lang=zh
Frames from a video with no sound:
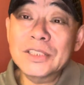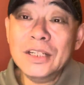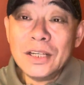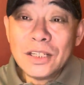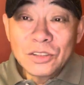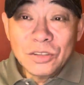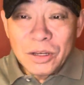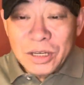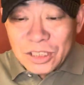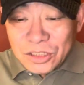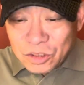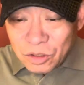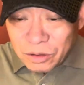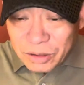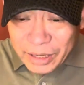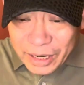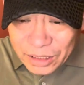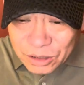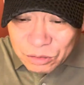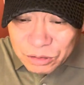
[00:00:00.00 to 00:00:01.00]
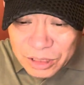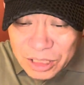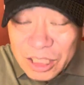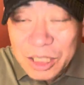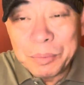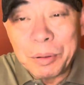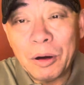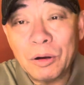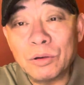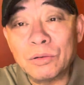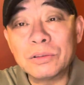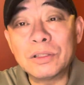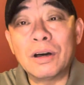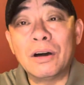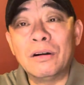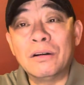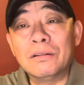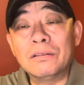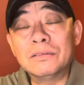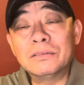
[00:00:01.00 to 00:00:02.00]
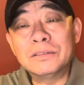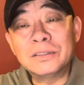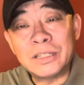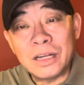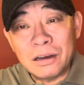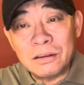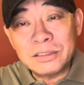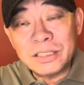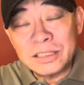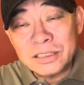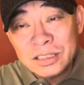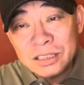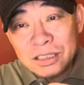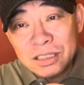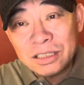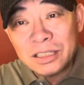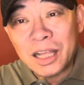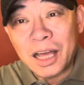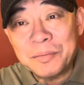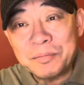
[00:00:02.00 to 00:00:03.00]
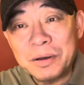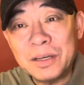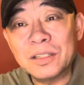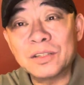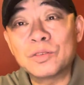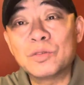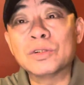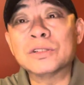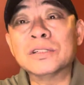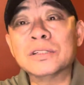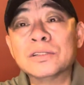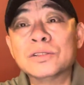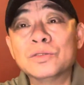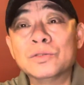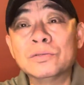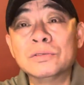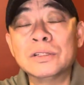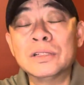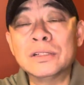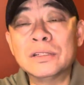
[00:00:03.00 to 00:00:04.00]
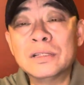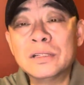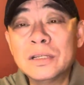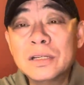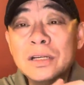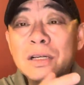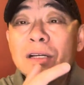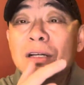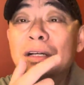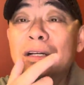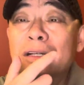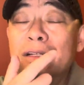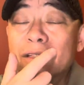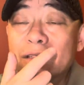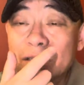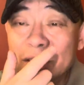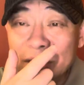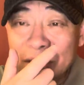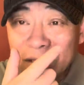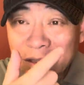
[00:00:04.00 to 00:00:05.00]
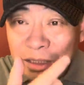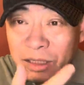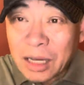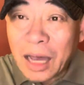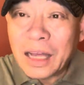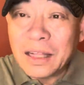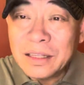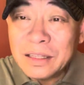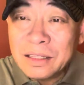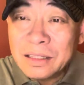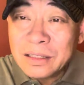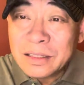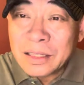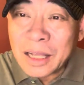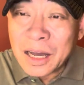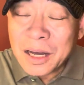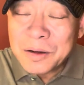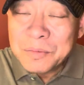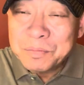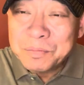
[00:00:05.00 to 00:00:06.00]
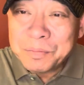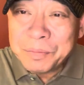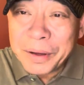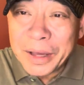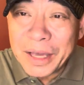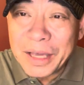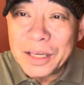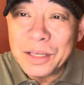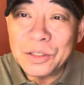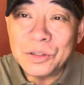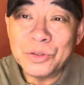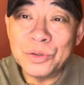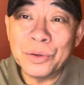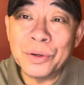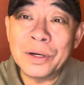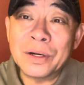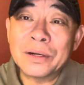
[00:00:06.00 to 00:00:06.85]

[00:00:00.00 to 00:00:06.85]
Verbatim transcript: 所以周恩来都在给他跑龙套，然后在整个谈判的过程中呢，甘当配角，